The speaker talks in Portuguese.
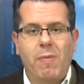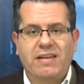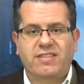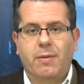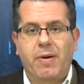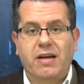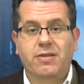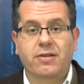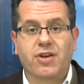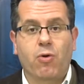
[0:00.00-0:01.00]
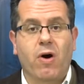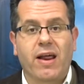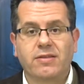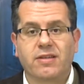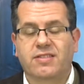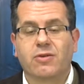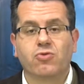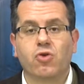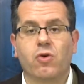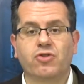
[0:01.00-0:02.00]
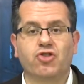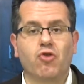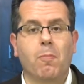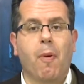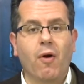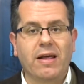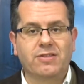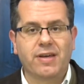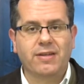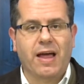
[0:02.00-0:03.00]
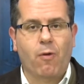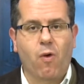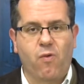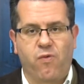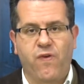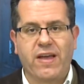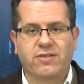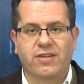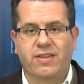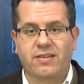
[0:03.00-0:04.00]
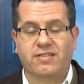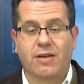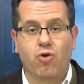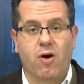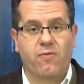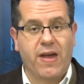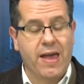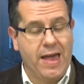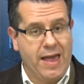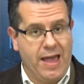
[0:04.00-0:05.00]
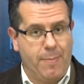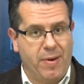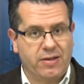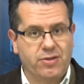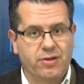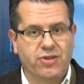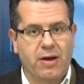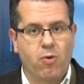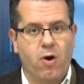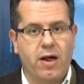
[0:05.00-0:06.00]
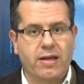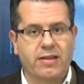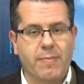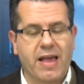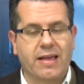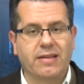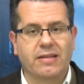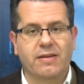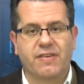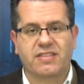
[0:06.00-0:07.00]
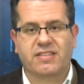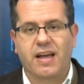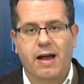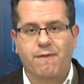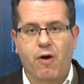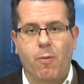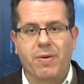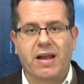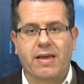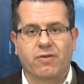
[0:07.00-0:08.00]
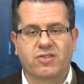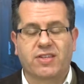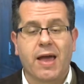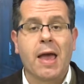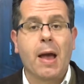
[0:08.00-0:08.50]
Começa a partir de agora a edição de hoje do Boletim da Covid-19. É a partir de agora e também aqui na TV Serra Farroupilha que você